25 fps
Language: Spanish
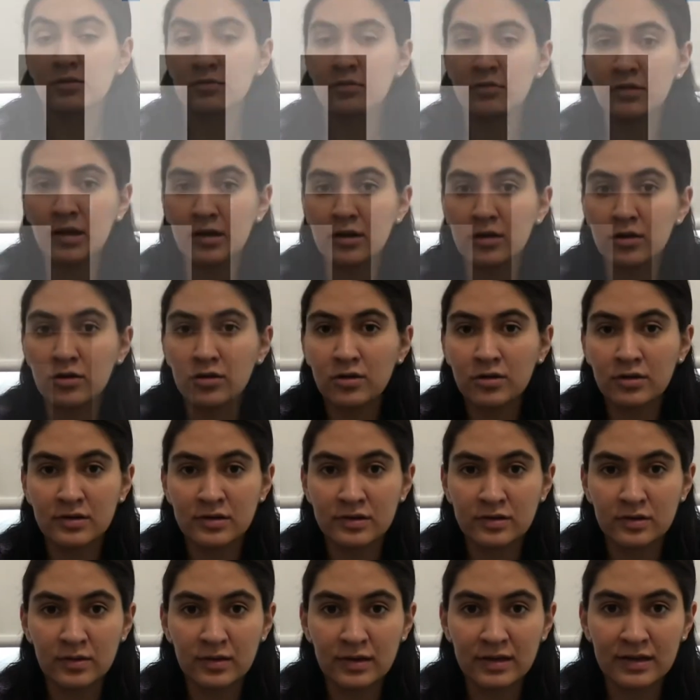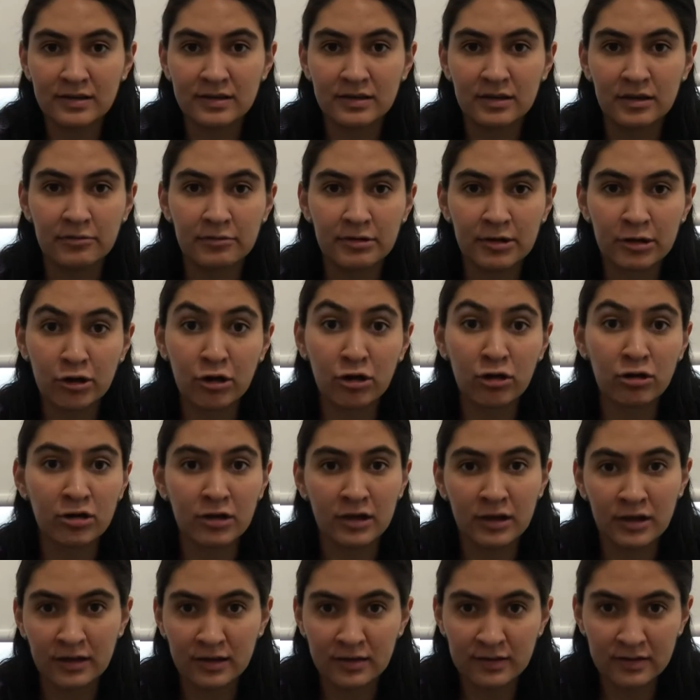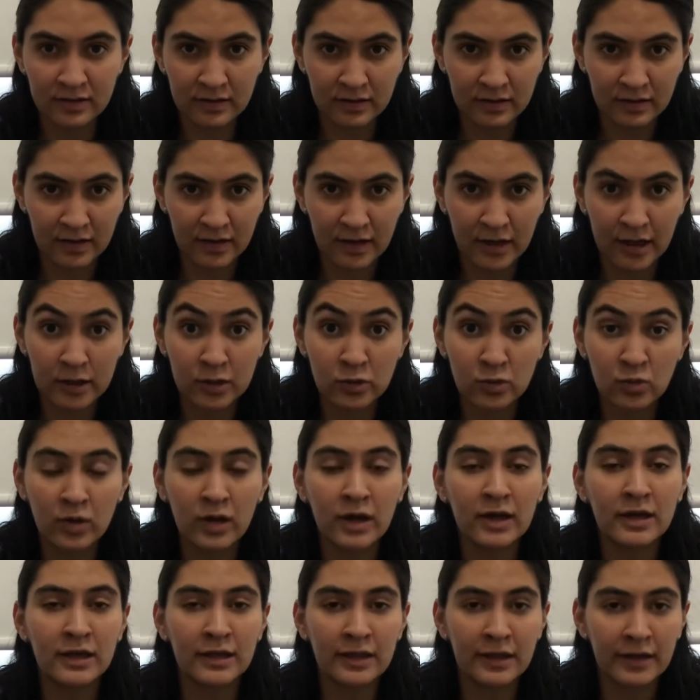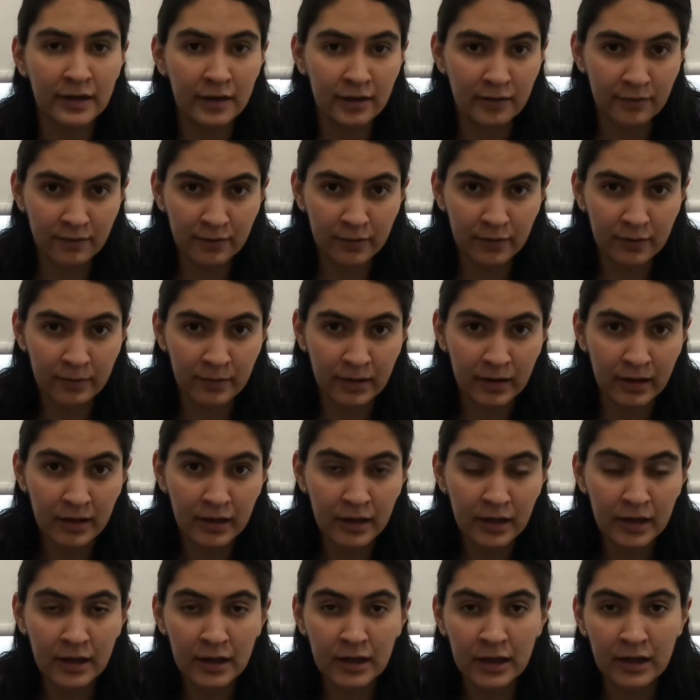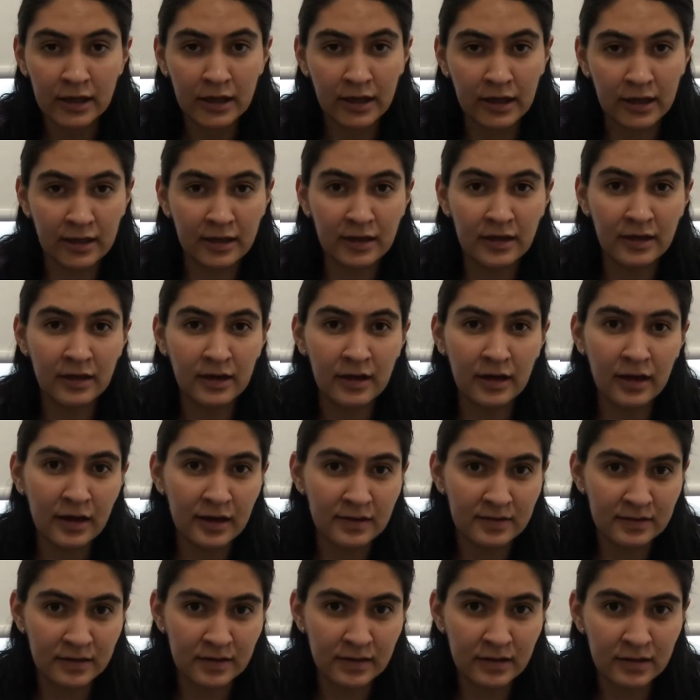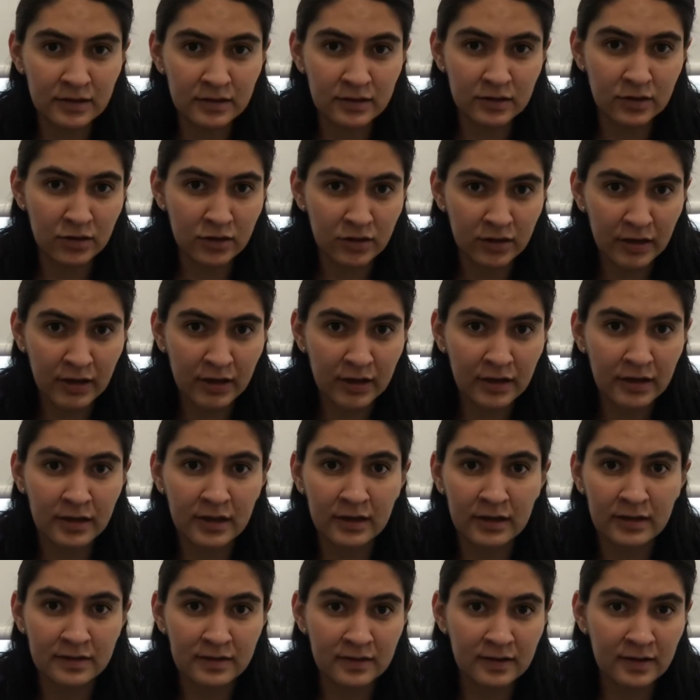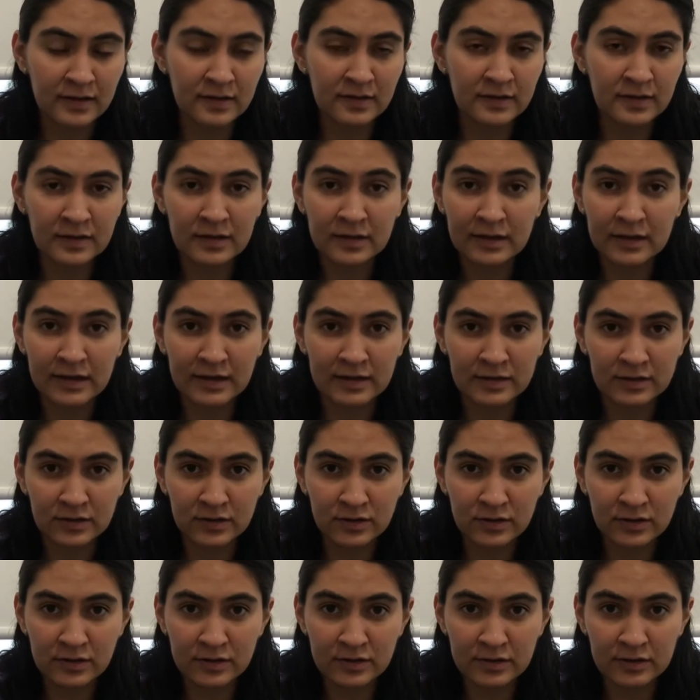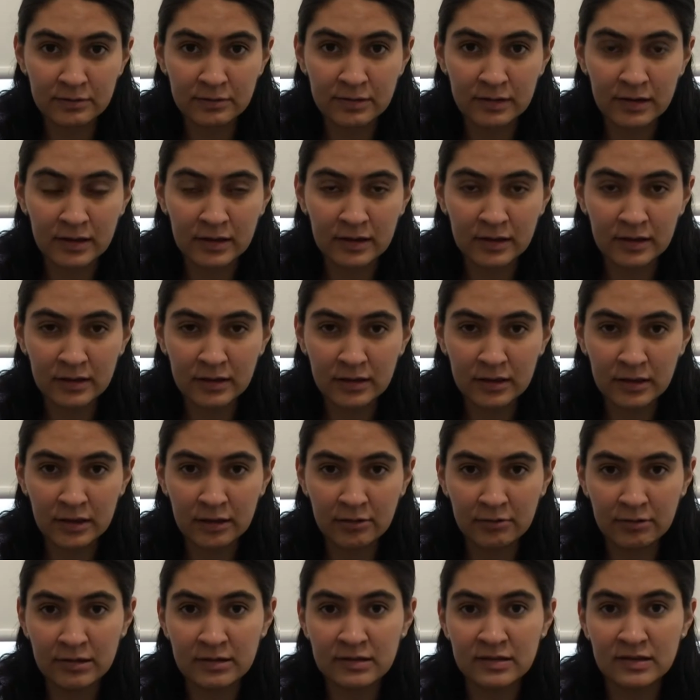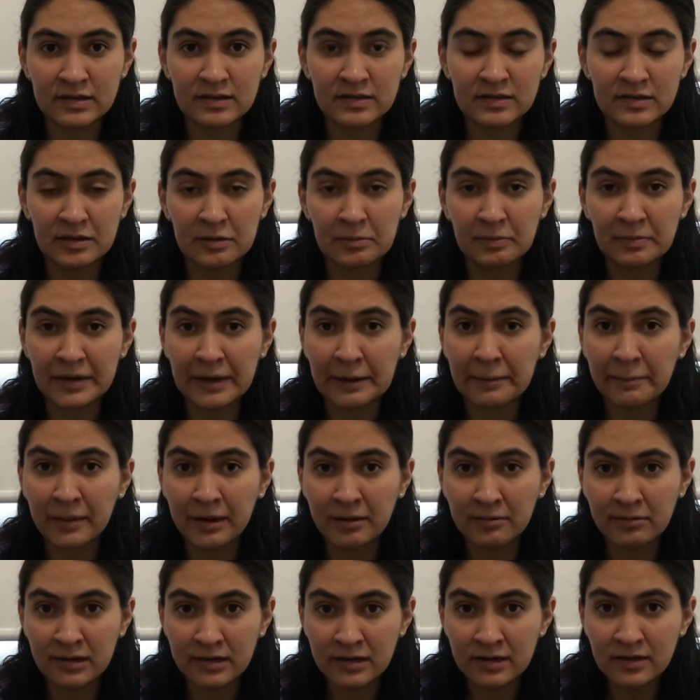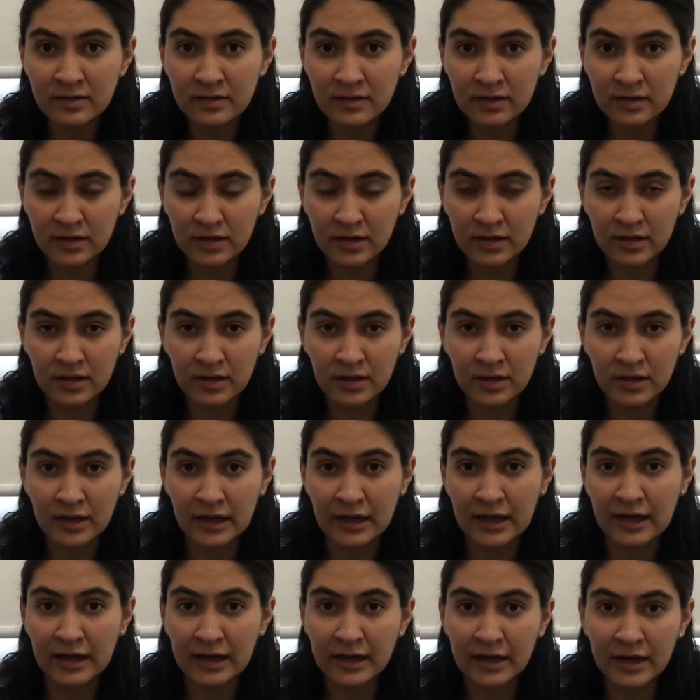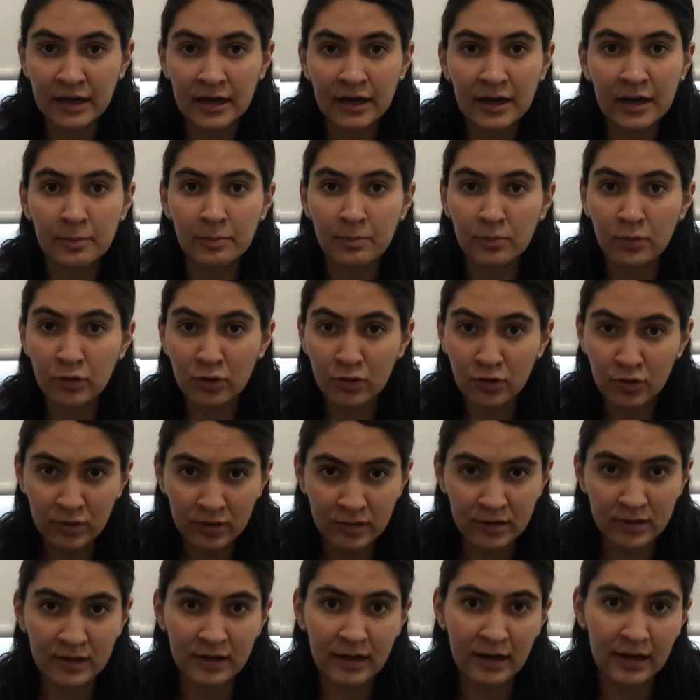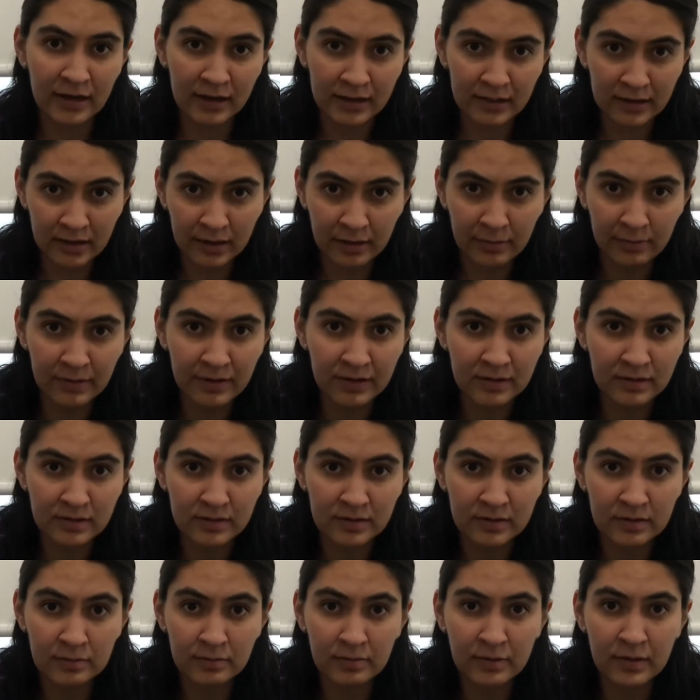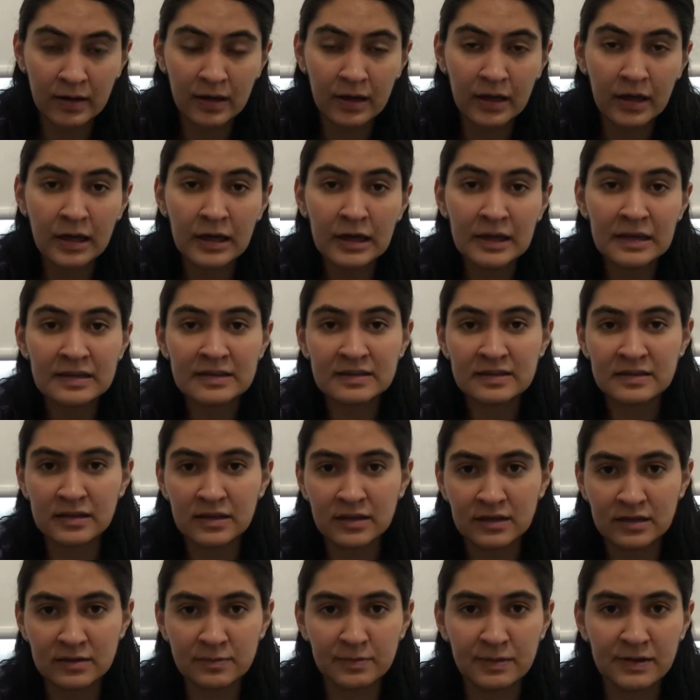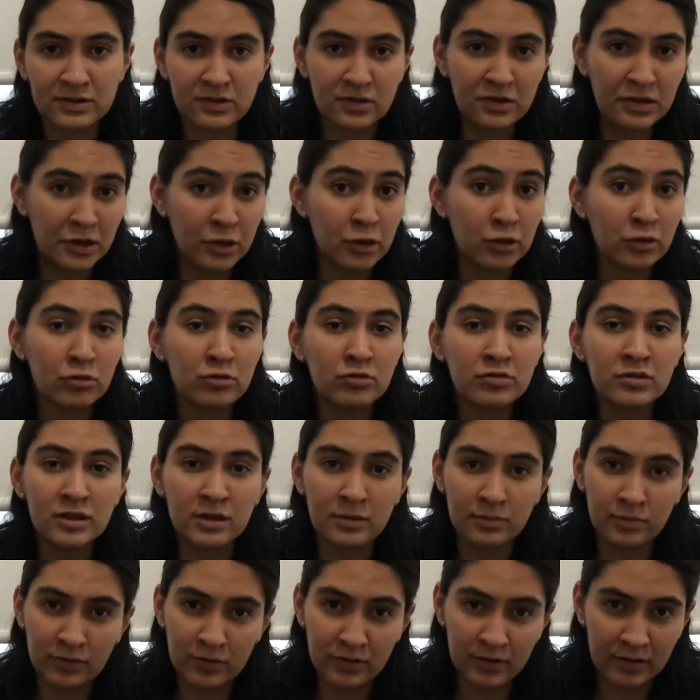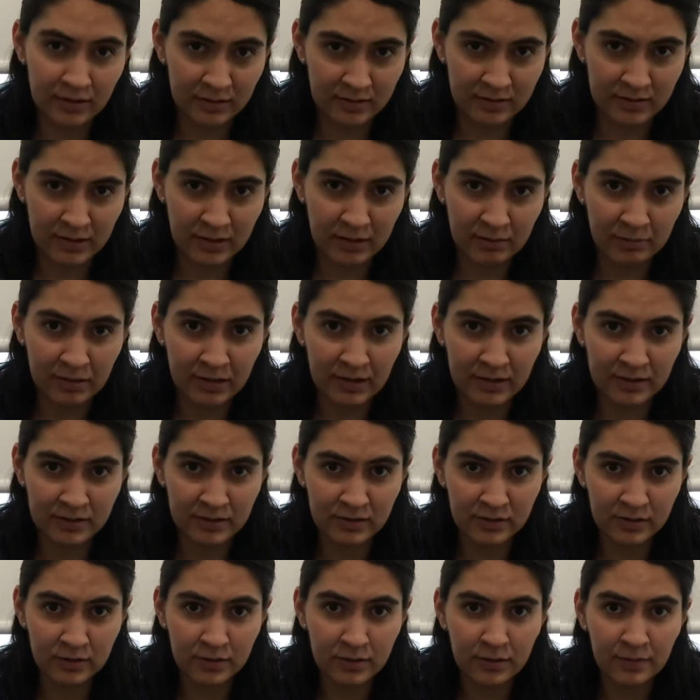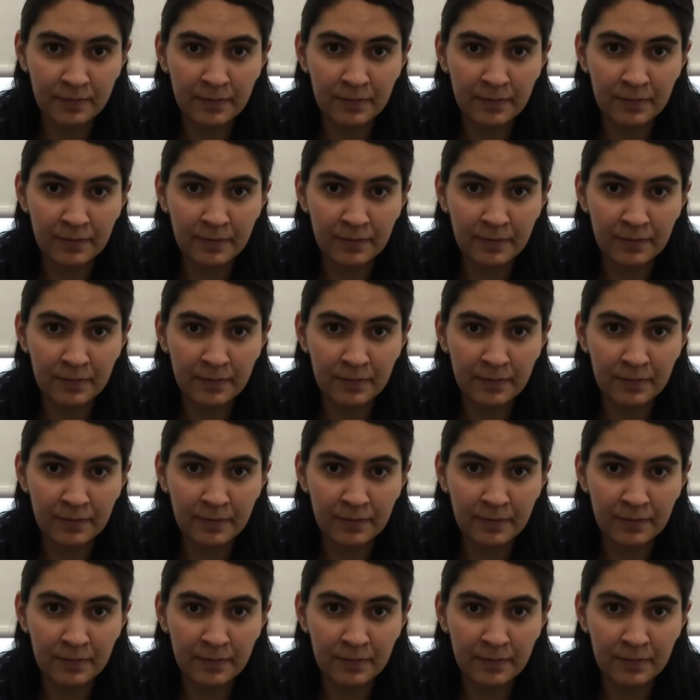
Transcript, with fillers: un diálogo honesto hay que saber con quiénes interactúan y de qué forma, y hay que hacerles notar que estas interacciones deben ser siempre amables y que generen apoyo entre la gente que participa, sin espacio a ningún tipo de discriminación.